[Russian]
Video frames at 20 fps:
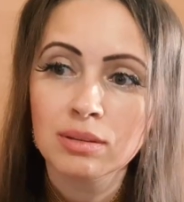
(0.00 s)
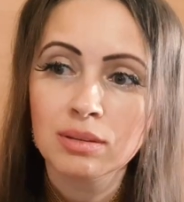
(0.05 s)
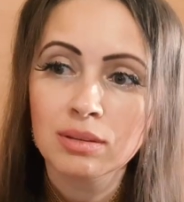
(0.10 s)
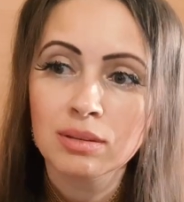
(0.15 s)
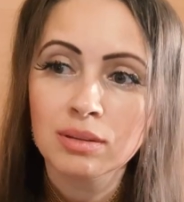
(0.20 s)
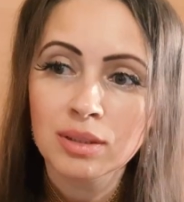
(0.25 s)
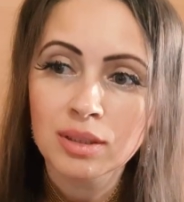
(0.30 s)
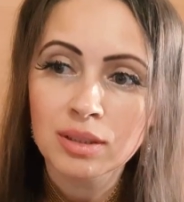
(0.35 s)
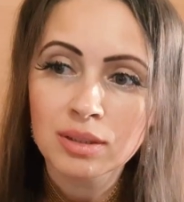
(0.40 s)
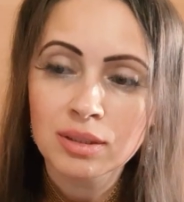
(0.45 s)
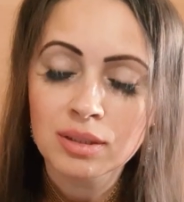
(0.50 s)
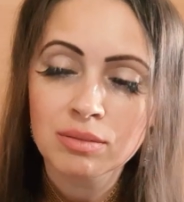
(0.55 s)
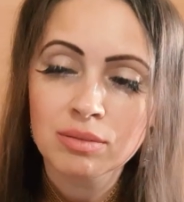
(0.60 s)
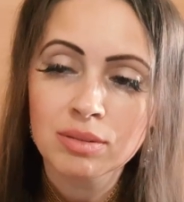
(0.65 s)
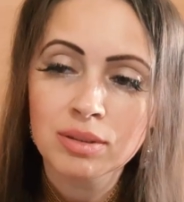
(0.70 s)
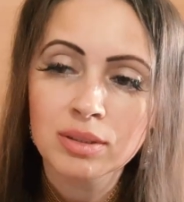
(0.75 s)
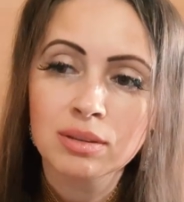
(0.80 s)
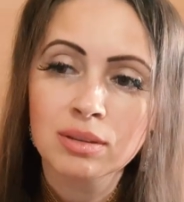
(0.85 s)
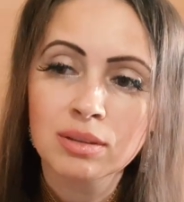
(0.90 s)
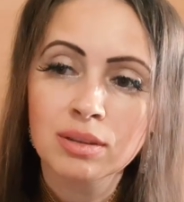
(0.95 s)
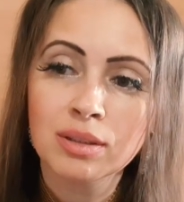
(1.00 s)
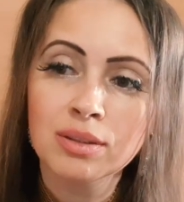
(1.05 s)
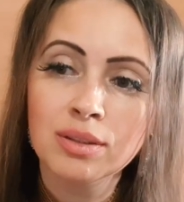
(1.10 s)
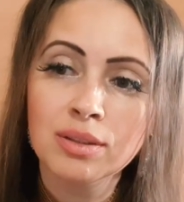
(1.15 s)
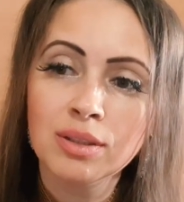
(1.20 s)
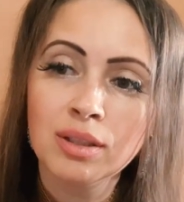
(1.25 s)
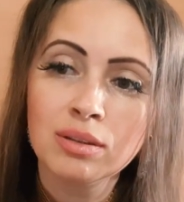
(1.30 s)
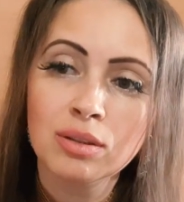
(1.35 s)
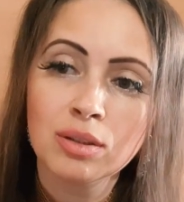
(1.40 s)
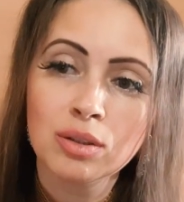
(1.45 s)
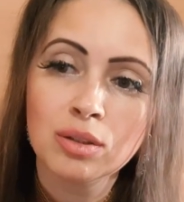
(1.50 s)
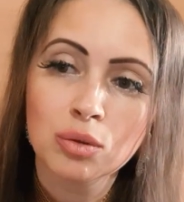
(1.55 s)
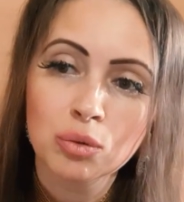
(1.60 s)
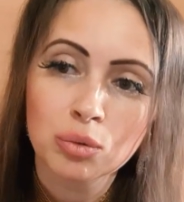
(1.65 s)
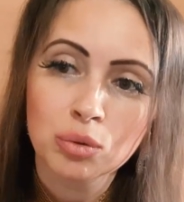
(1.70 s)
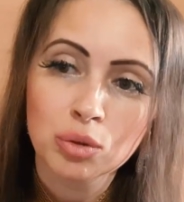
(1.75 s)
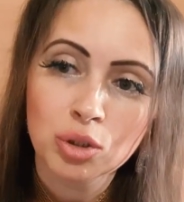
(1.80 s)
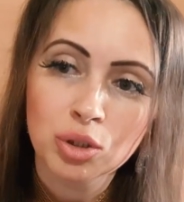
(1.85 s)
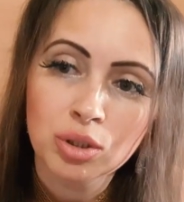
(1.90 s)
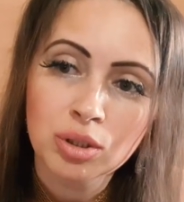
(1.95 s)
Если в эти три дня и три
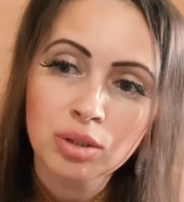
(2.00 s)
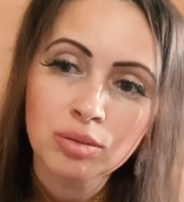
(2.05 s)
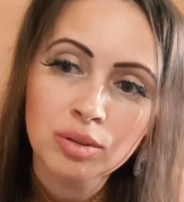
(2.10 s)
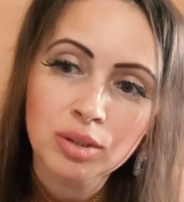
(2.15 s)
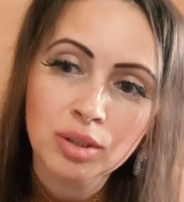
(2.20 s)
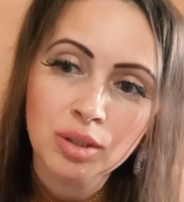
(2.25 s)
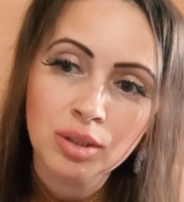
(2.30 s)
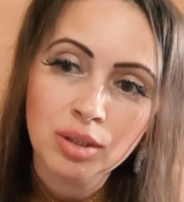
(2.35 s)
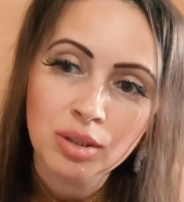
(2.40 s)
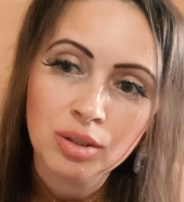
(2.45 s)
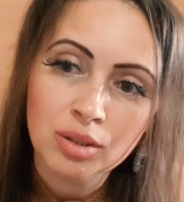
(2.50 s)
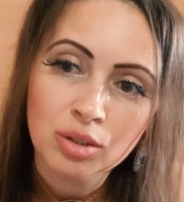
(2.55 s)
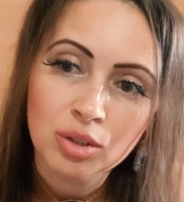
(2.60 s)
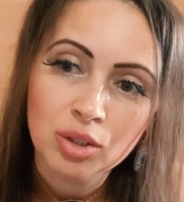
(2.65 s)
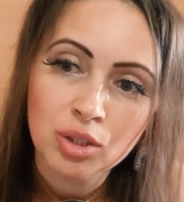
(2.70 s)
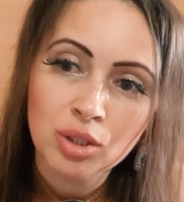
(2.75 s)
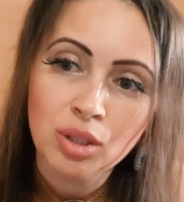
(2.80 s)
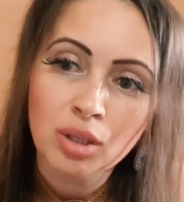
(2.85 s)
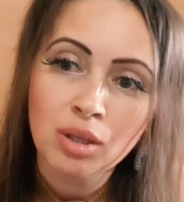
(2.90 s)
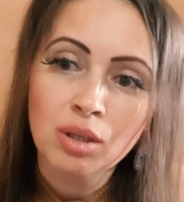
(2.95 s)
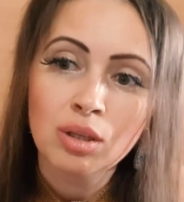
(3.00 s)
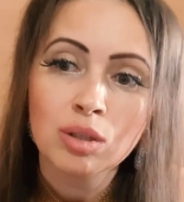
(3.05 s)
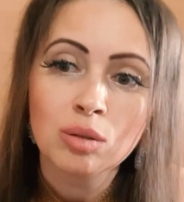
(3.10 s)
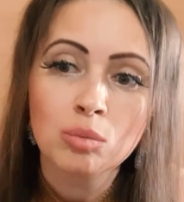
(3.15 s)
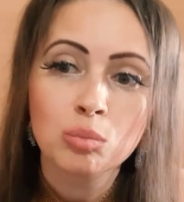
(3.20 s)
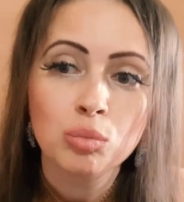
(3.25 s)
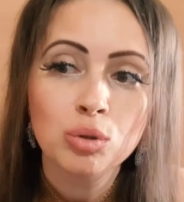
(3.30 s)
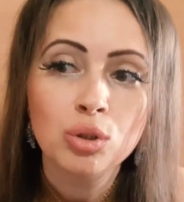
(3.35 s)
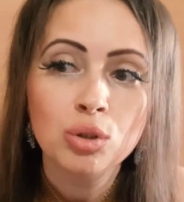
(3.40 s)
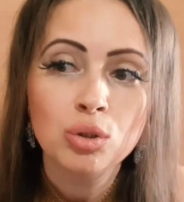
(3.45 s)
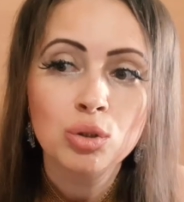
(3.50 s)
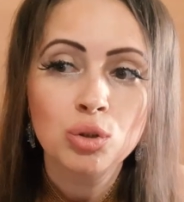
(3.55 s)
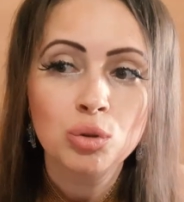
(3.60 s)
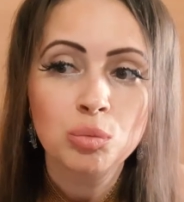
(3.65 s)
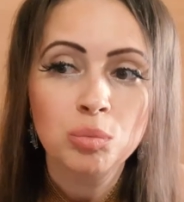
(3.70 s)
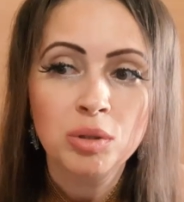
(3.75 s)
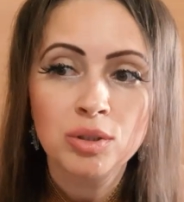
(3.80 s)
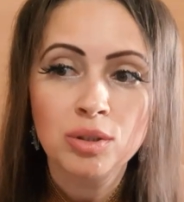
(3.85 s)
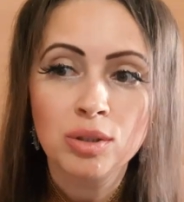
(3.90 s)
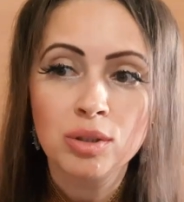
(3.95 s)
ночи ты вскрикнешь, будешь
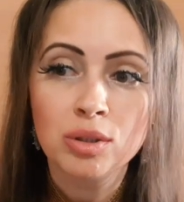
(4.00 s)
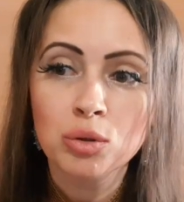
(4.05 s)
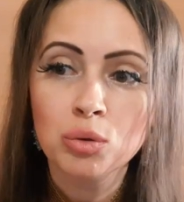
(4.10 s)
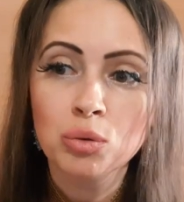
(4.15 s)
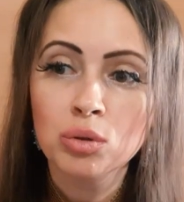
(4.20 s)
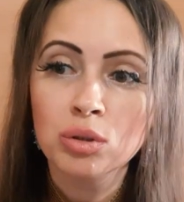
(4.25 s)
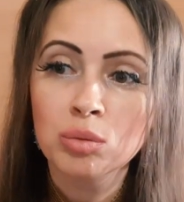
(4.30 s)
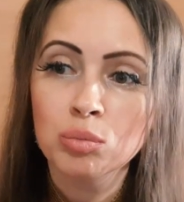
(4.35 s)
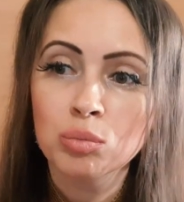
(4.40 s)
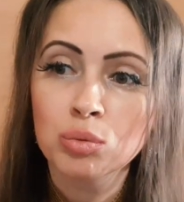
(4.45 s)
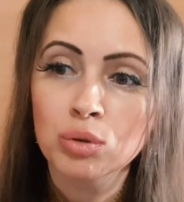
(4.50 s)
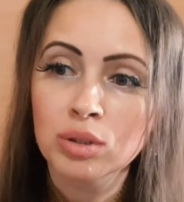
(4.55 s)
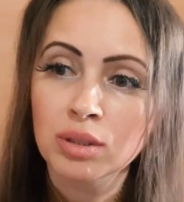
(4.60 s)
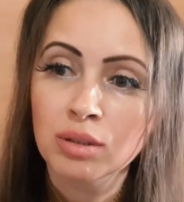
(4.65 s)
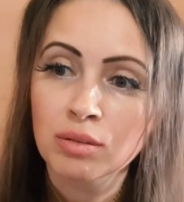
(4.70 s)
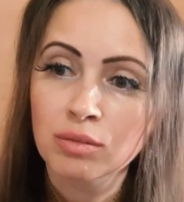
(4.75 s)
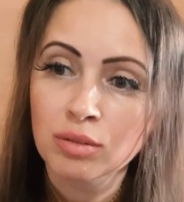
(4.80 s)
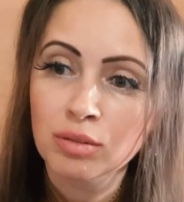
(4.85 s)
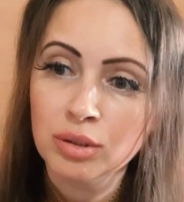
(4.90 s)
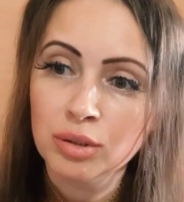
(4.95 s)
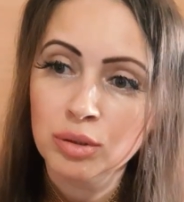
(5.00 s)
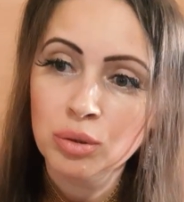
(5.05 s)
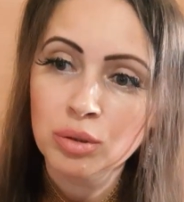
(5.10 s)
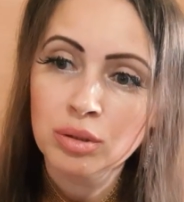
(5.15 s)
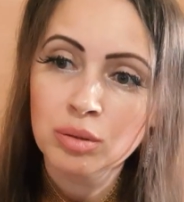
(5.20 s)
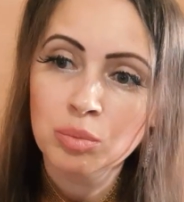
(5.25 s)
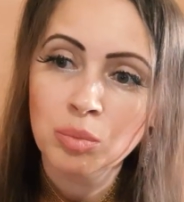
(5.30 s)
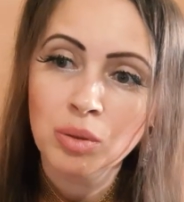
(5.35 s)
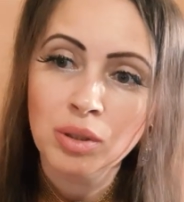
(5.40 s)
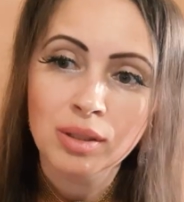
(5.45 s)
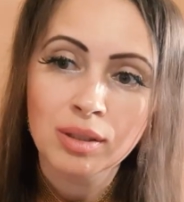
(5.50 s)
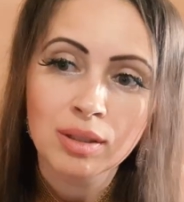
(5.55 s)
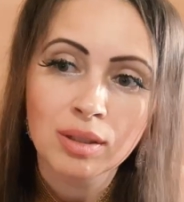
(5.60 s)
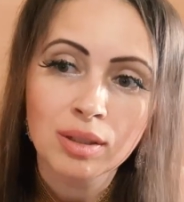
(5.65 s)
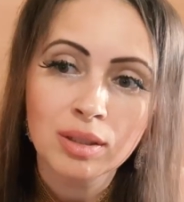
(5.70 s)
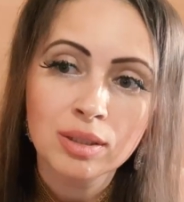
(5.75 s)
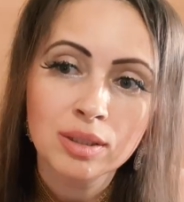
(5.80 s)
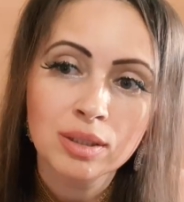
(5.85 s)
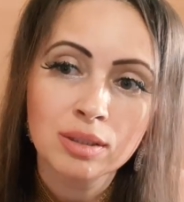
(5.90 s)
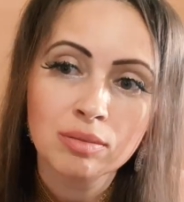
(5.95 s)
шуметь или кто-нибудь к нам войдет, мои
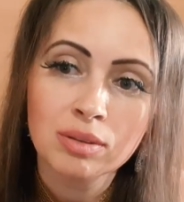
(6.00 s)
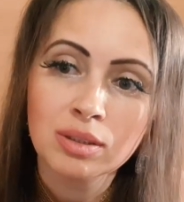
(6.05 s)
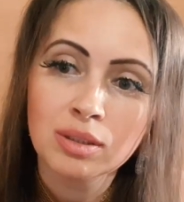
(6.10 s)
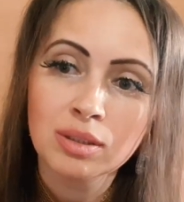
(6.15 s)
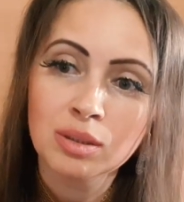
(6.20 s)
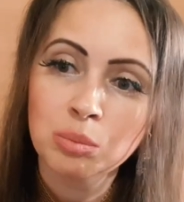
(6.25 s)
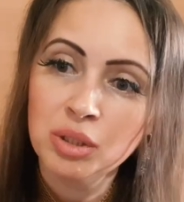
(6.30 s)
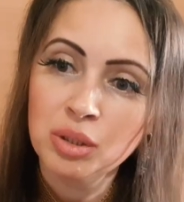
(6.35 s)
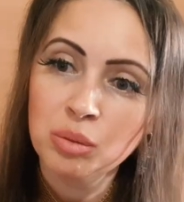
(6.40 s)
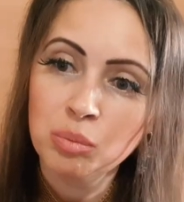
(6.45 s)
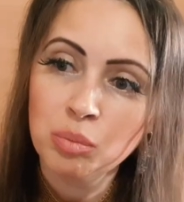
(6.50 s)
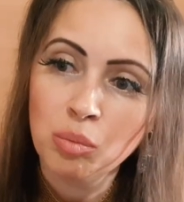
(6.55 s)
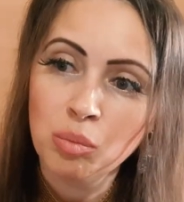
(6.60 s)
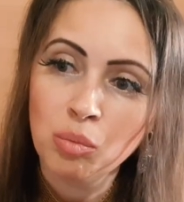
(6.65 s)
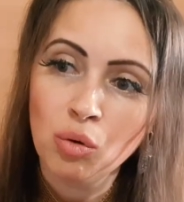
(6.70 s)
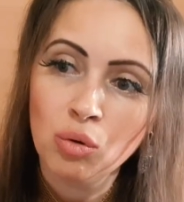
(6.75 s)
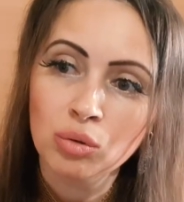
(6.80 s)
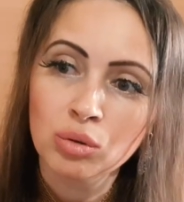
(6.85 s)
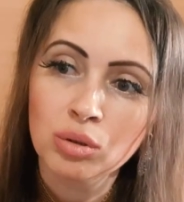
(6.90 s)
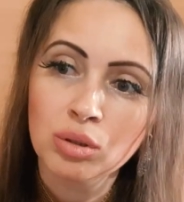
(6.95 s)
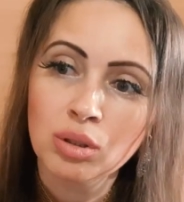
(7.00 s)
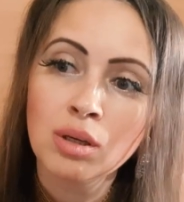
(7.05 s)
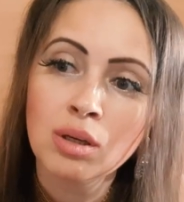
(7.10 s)
лекарства тебе не помогут».